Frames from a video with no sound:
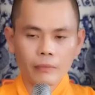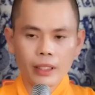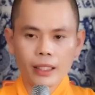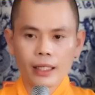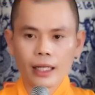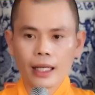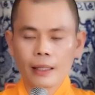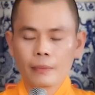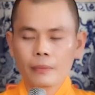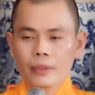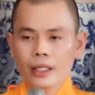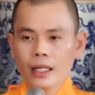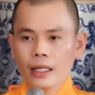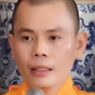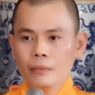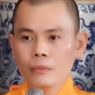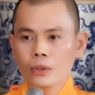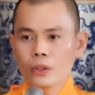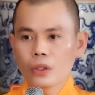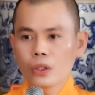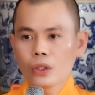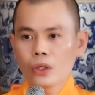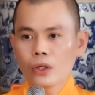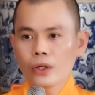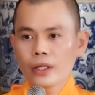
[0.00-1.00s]
Mình làm ra
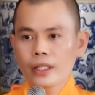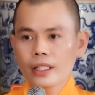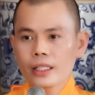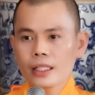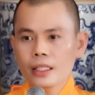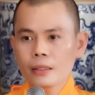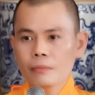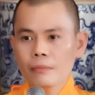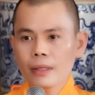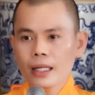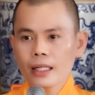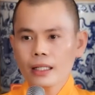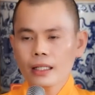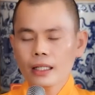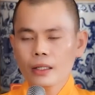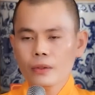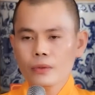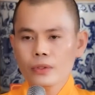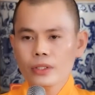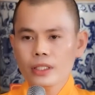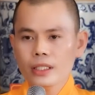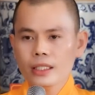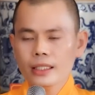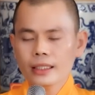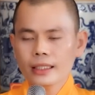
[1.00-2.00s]
mồ hôi, nước mắt,
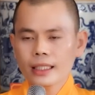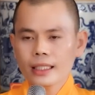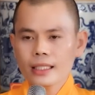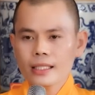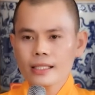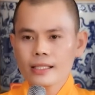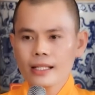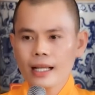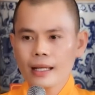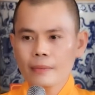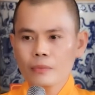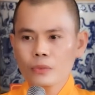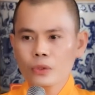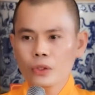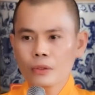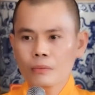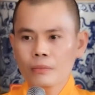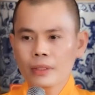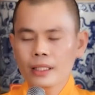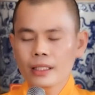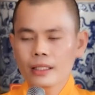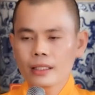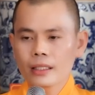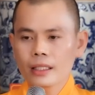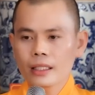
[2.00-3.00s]
công sức, chất xám của
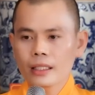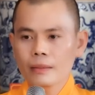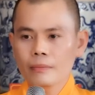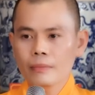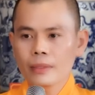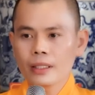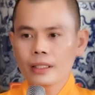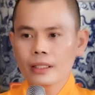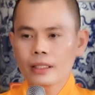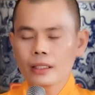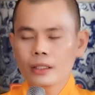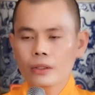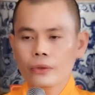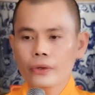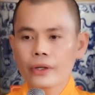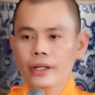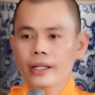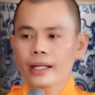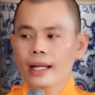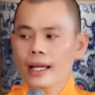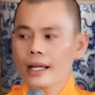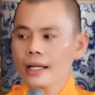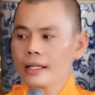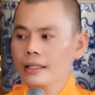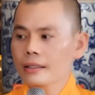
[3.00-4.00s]
mình thì mình được
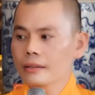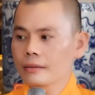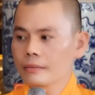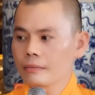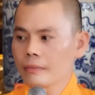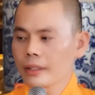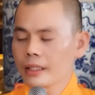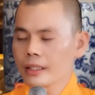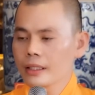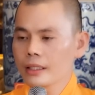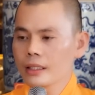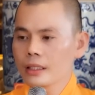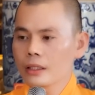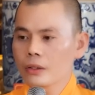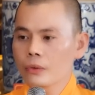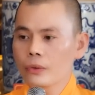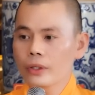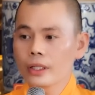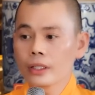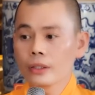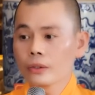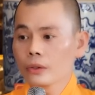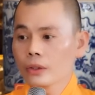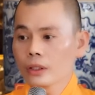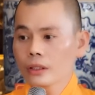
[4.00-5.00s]
quyền ăn, mình được
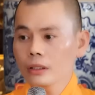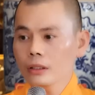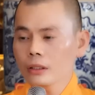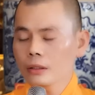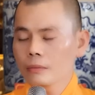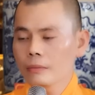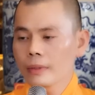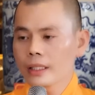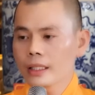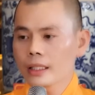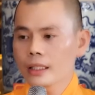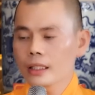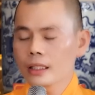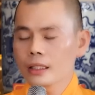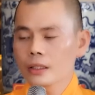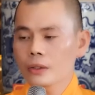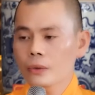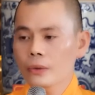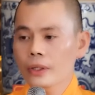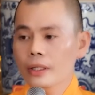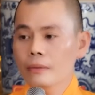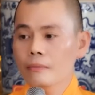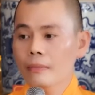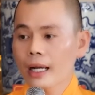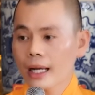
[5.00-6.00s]
quyền uống, mình được
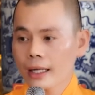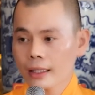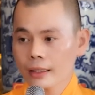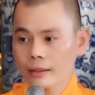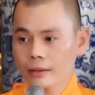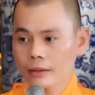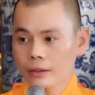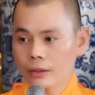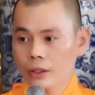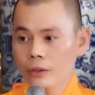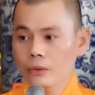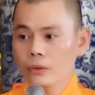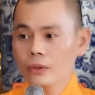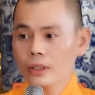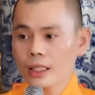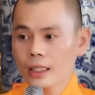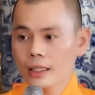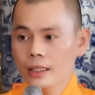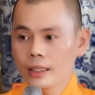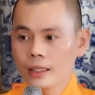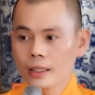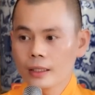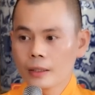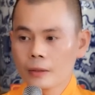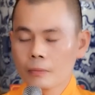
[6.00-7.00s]
quyền mặc. Đúng không
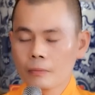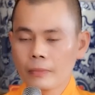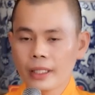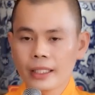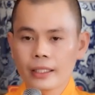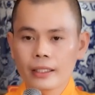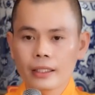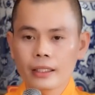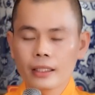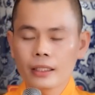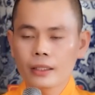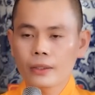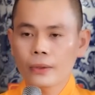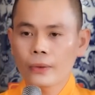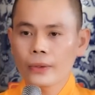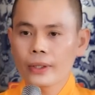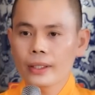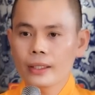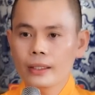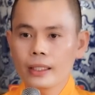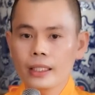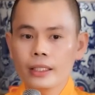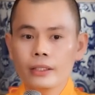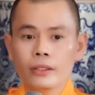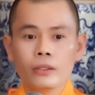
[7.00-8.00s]
ạ? Mình được
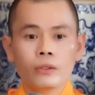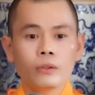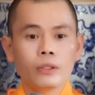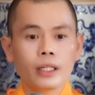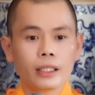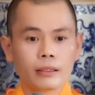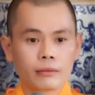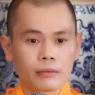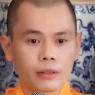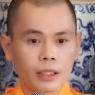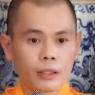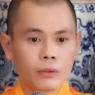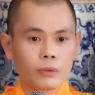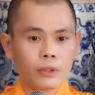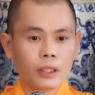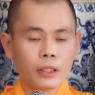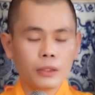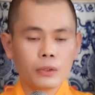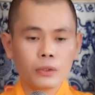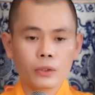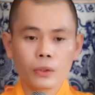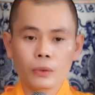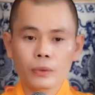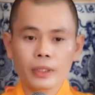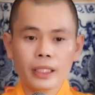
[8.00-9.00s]
quyền đi du lịch, lâu
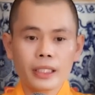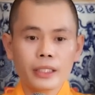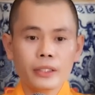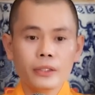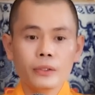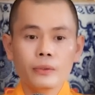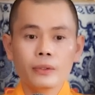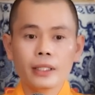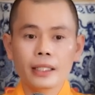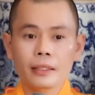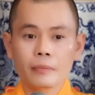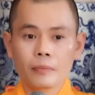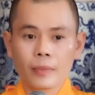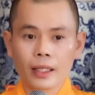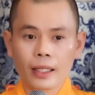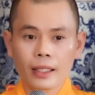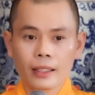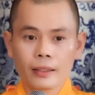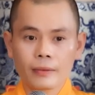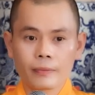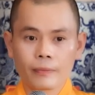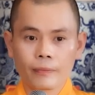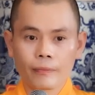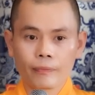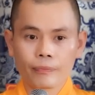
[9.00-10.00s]
lâu cũng đi du lịch
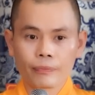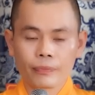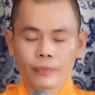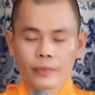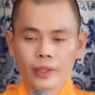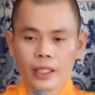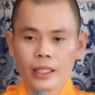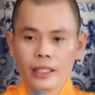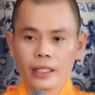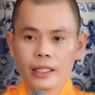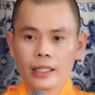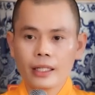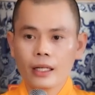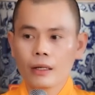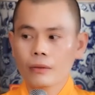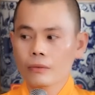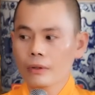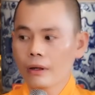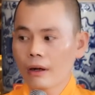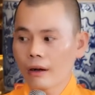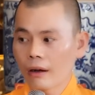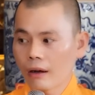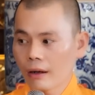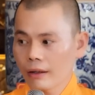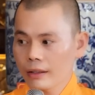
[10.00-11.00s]
mà. Đi để
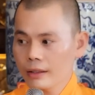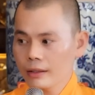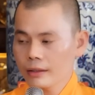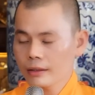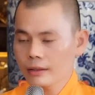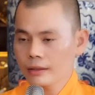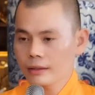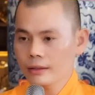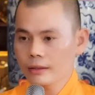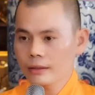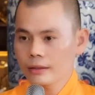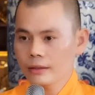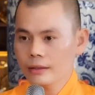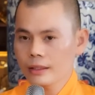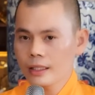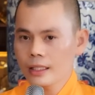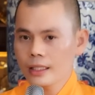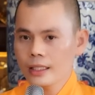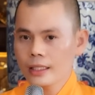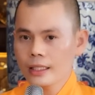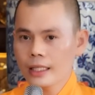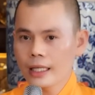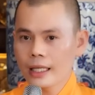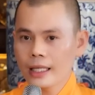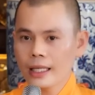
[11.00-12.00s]
học hỏi,
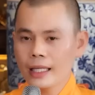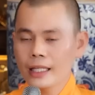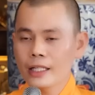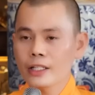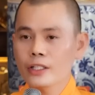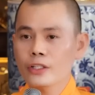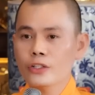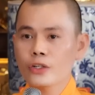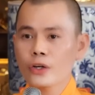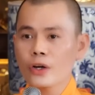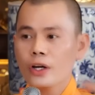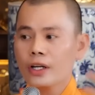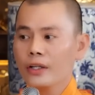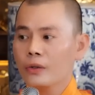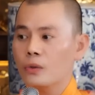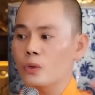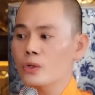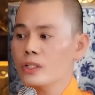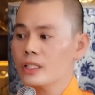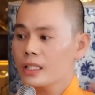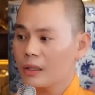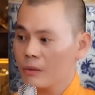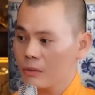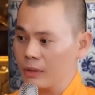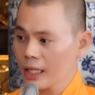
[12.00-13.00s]
đi để enjoy
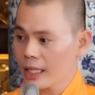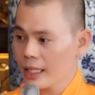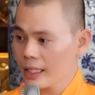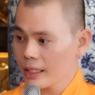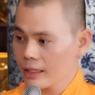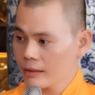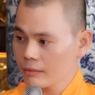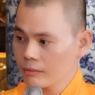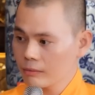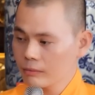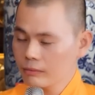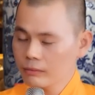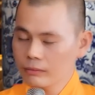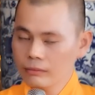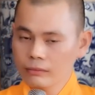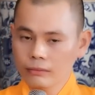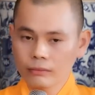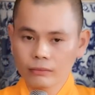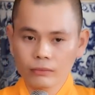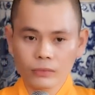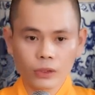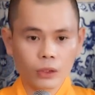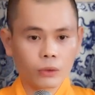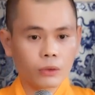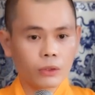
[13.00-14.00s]
cuộc sống này.
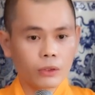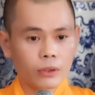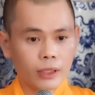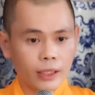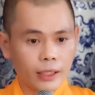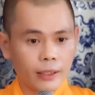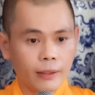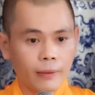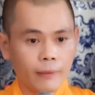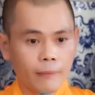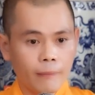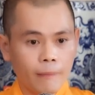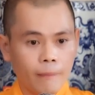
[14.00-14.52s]
Đúng không ạ?